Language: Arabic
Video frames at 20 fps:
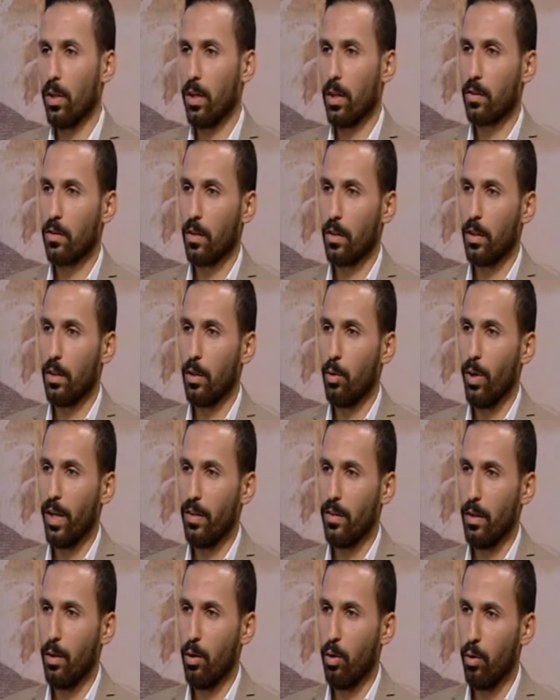الاقتصادي
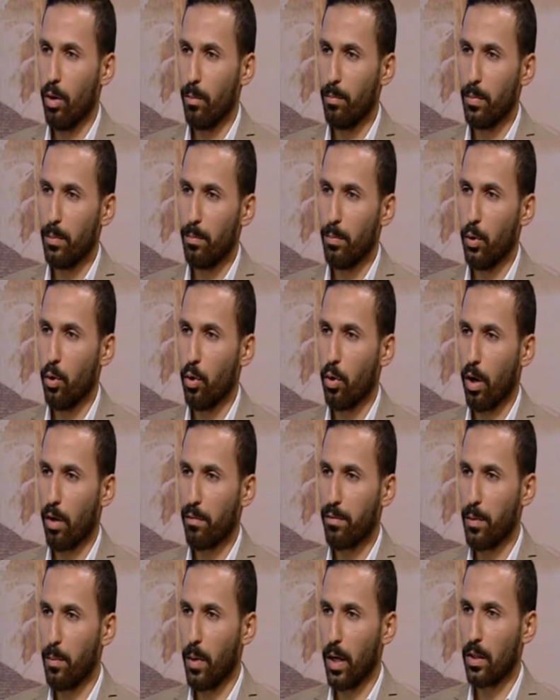دلوقتي اللي هو بيجرى
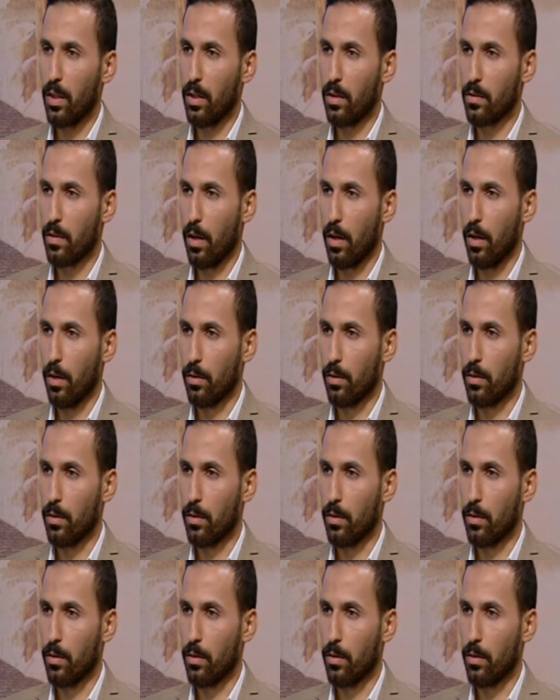فيه بعض الاصلاحات